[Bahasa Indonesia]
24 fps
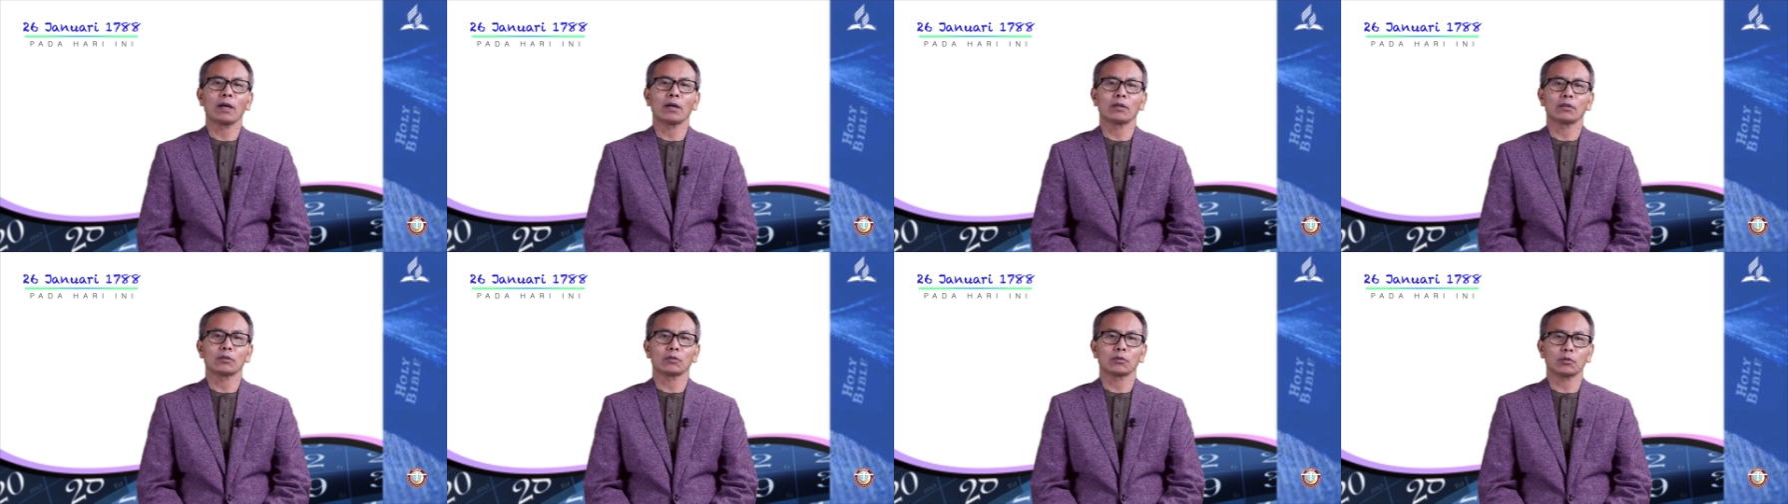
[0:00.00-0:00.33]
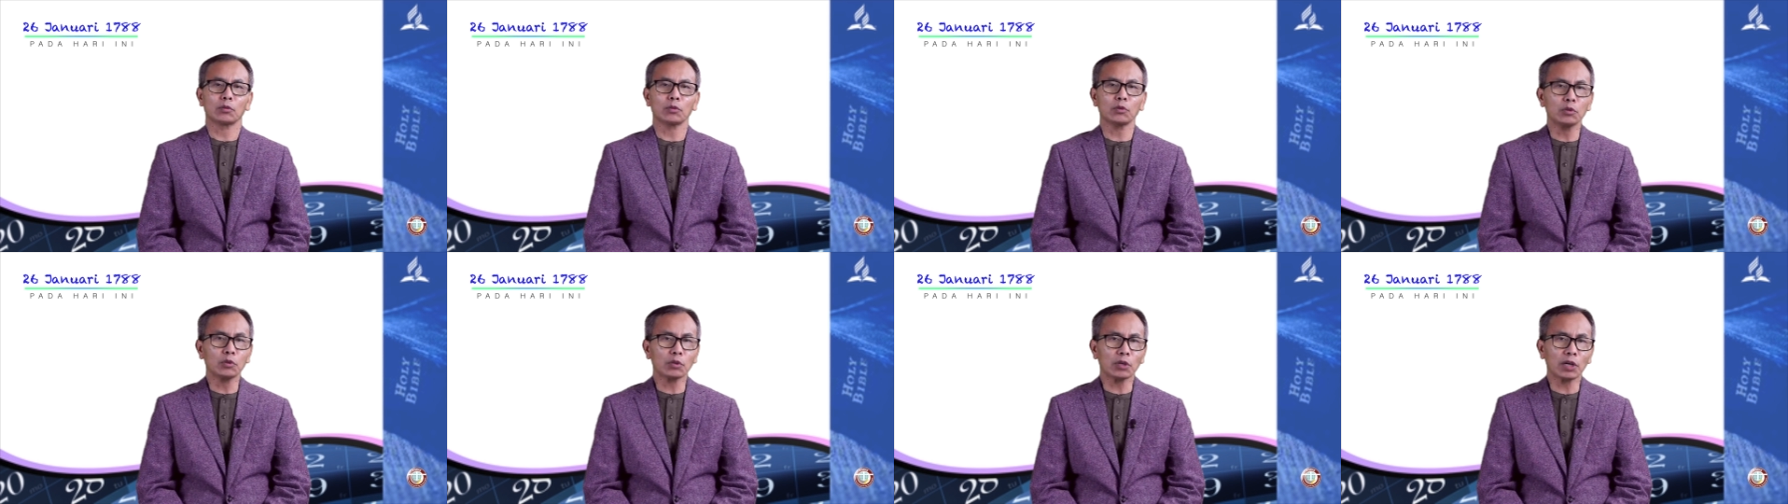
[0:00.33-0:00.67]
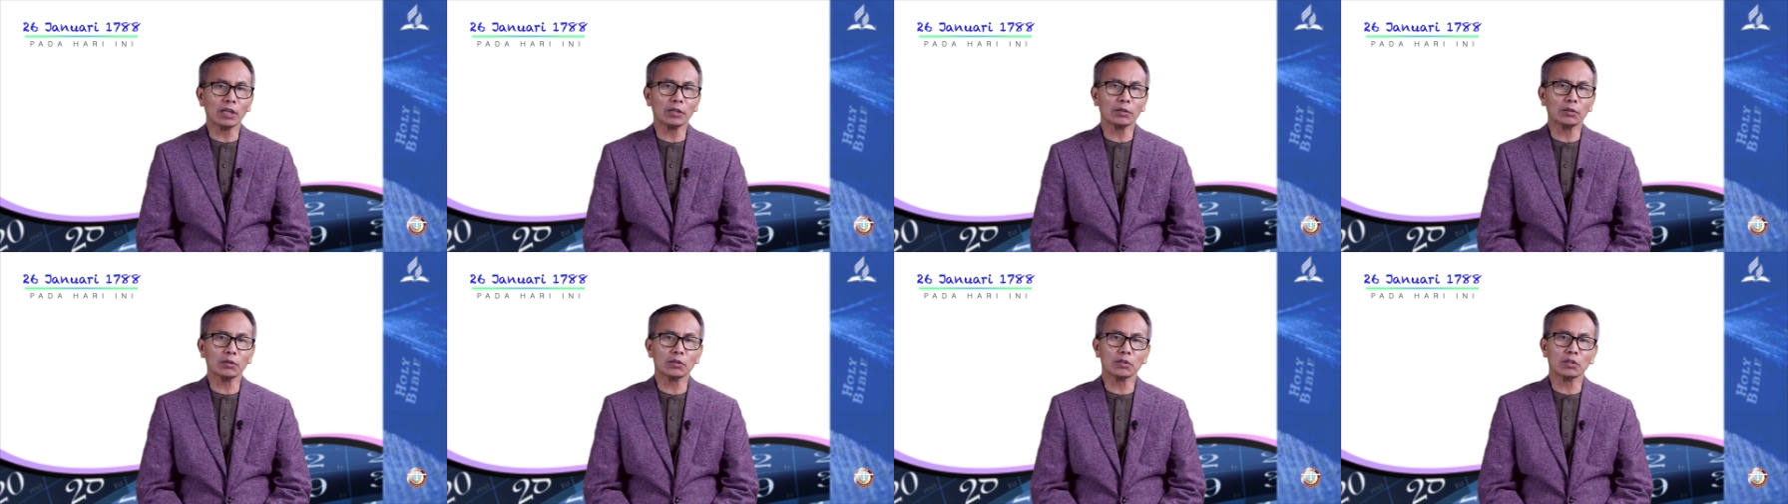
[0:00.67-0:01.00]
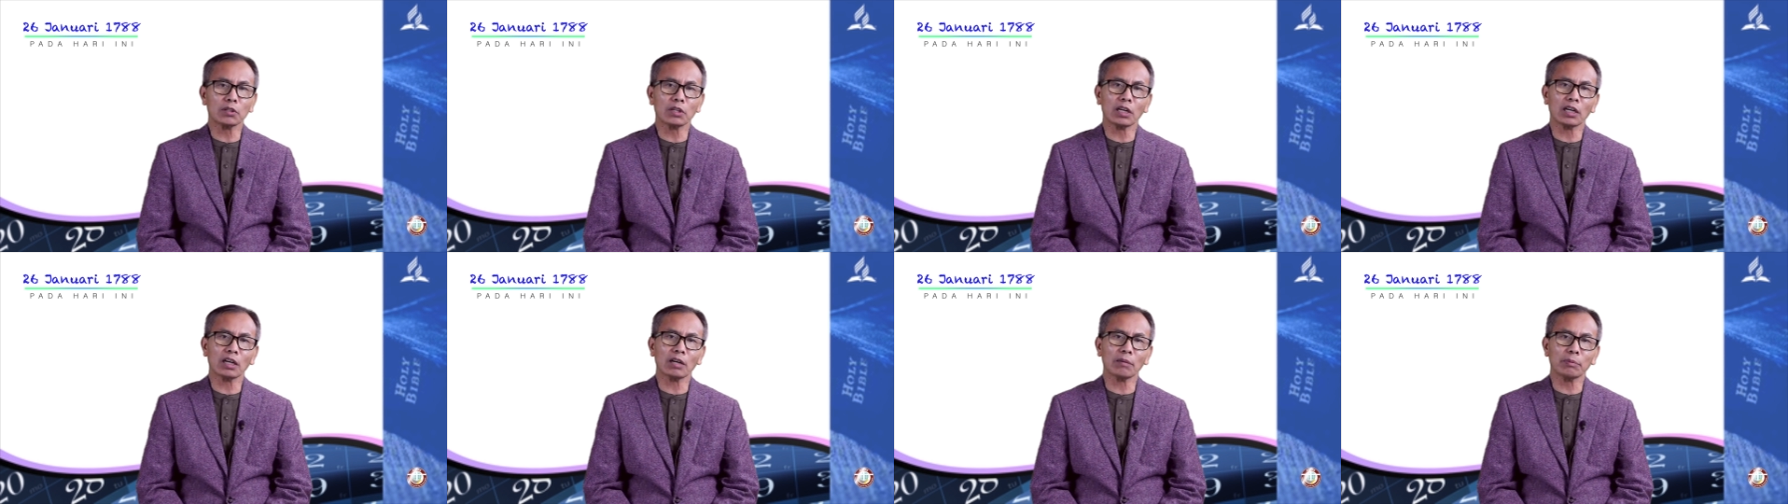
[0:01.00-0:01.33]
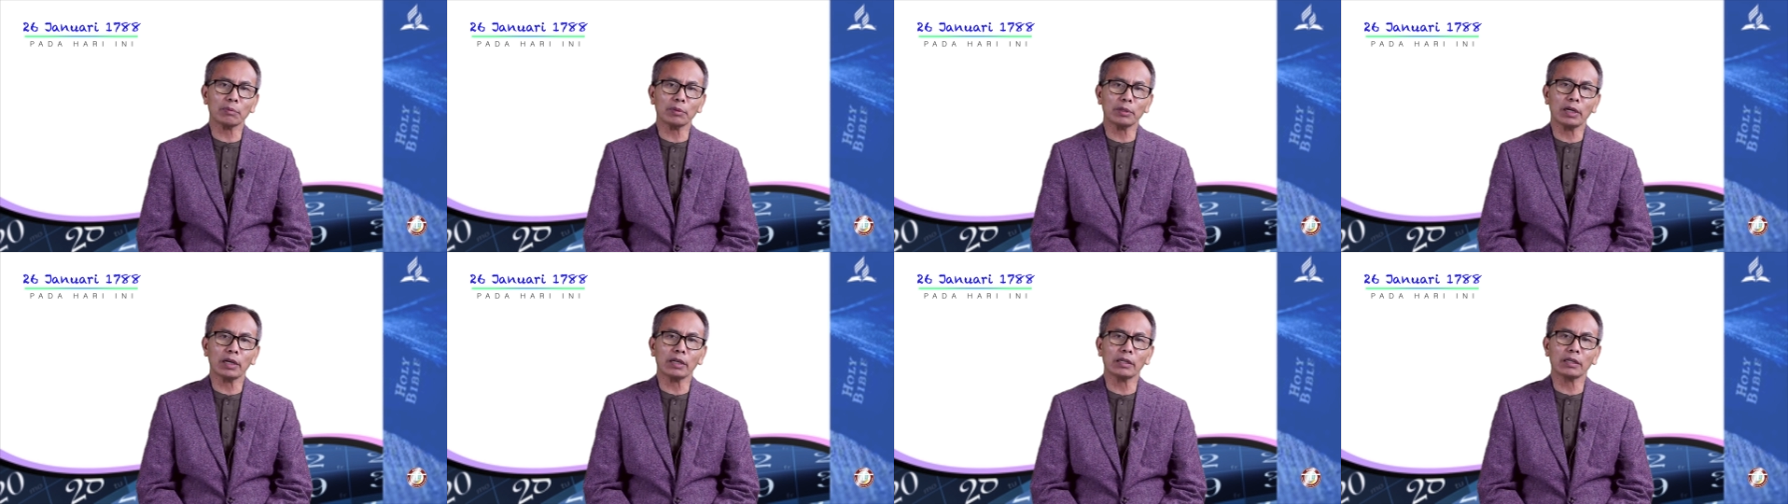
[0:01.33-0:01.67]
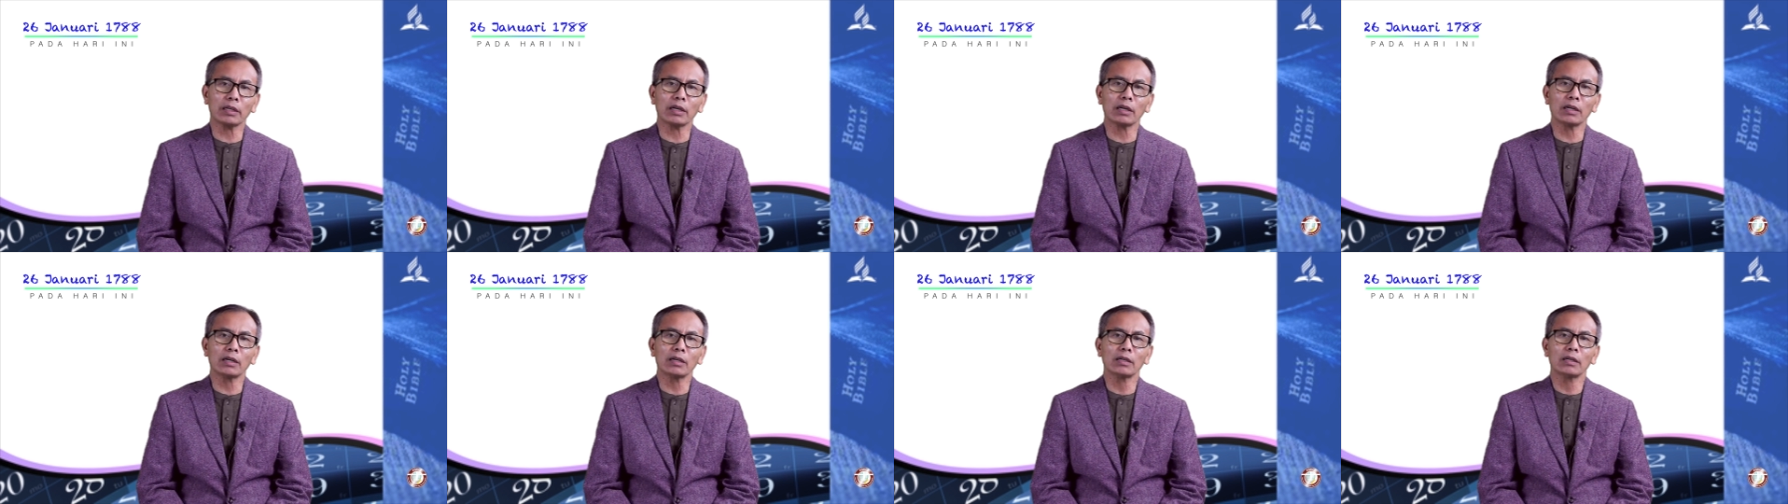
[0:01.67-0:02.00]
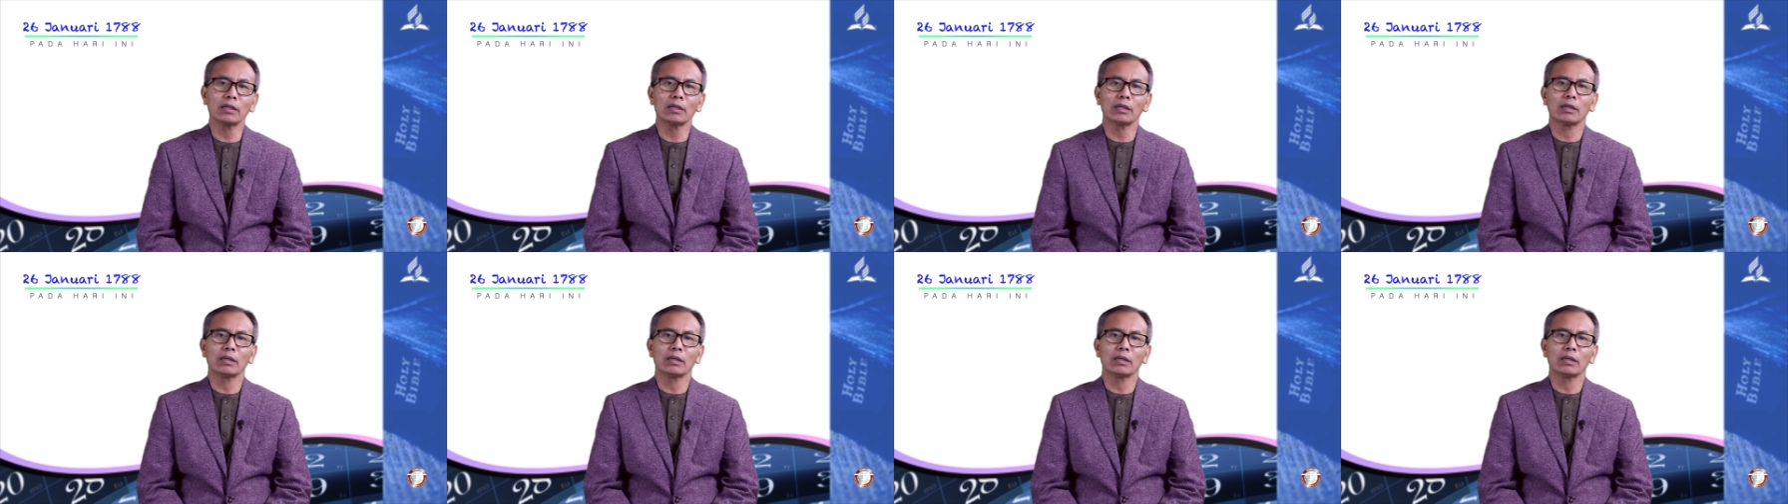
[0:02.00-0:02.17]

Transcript: 700 narapidana,